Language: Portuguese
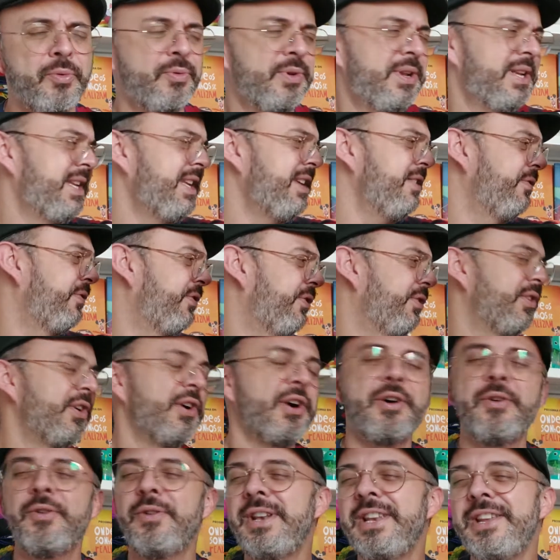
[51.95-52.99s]
O livro,
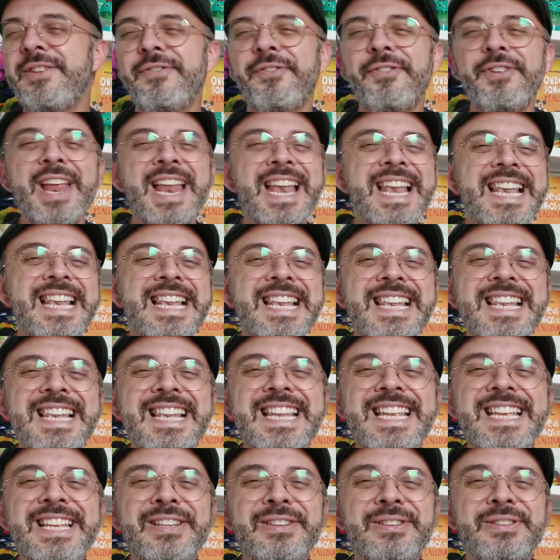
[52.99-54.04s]
o livro é
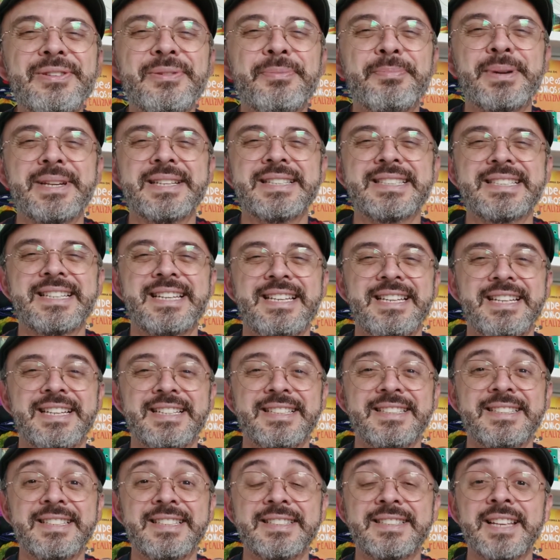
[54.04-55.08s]
lindo para as
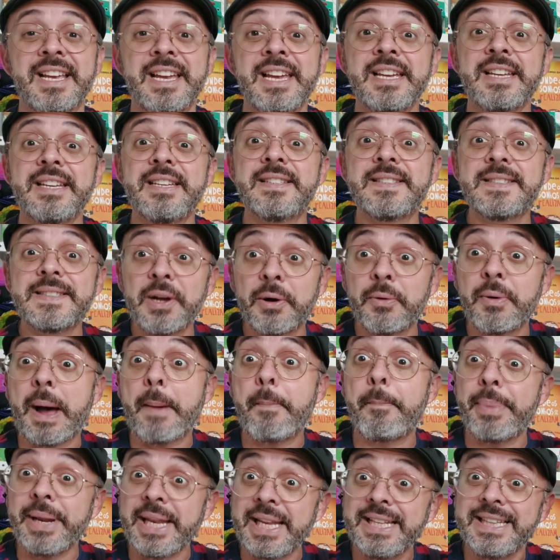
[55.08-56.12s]
crianças que estão
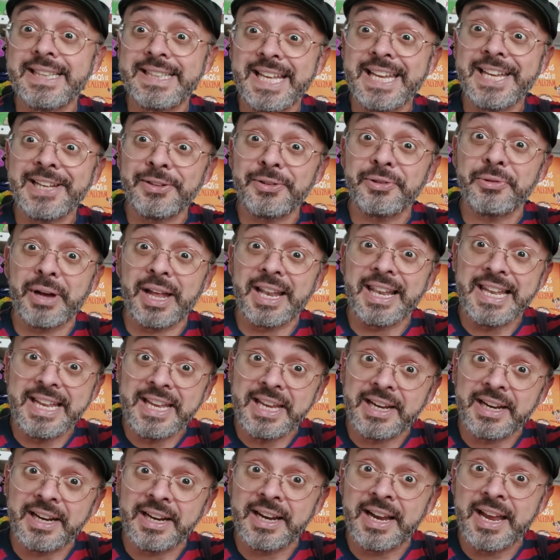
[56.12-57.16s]
aprendendo a
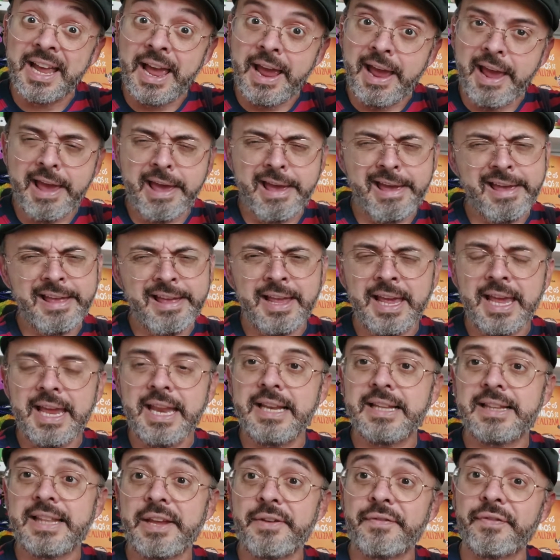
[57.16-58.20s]
ler. É,
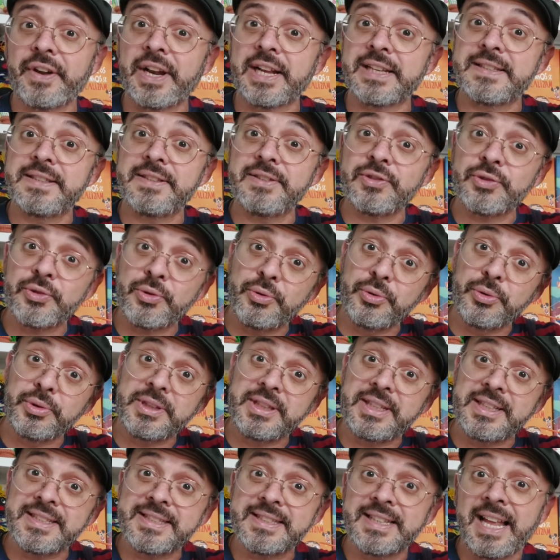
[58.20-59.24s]
ele tem frases
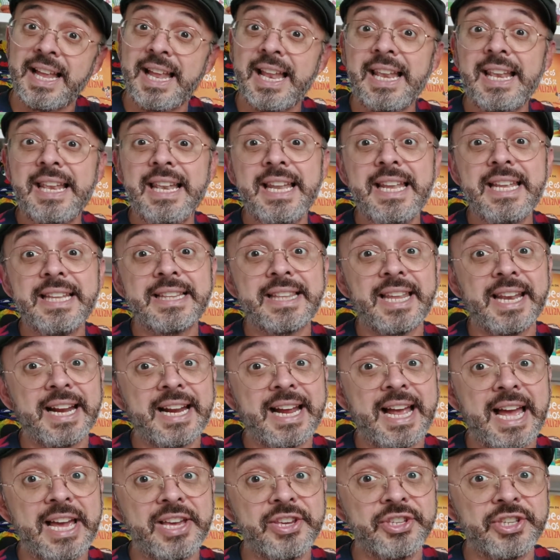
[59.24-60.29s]
curtas, letra
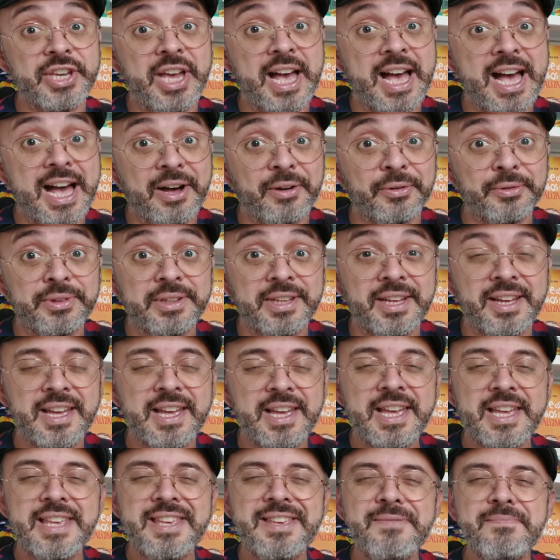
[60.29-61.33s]
caixa alta,
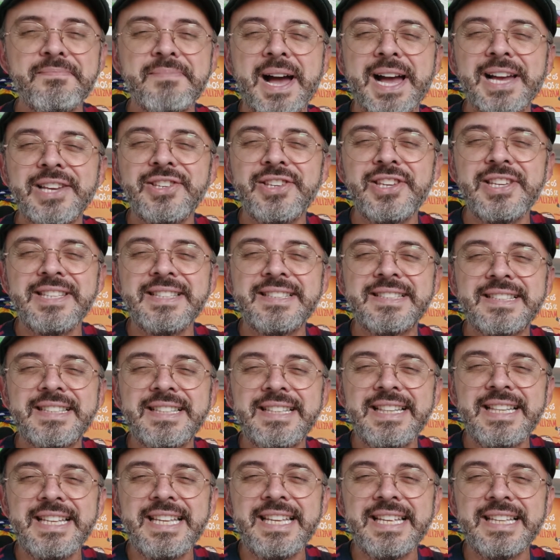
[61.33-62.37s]
imagens
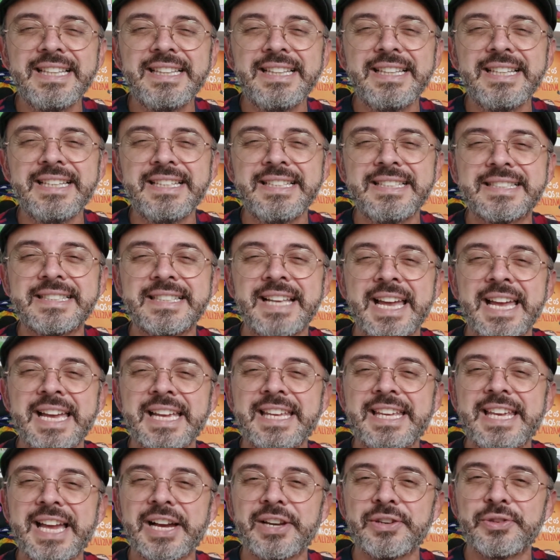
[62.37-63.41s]
lindas
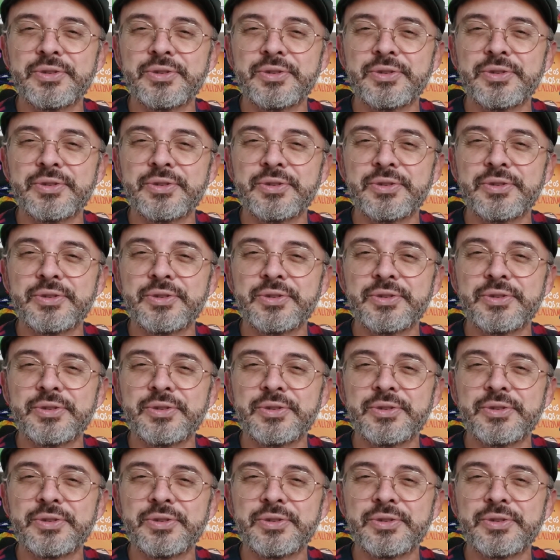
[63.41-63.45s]
que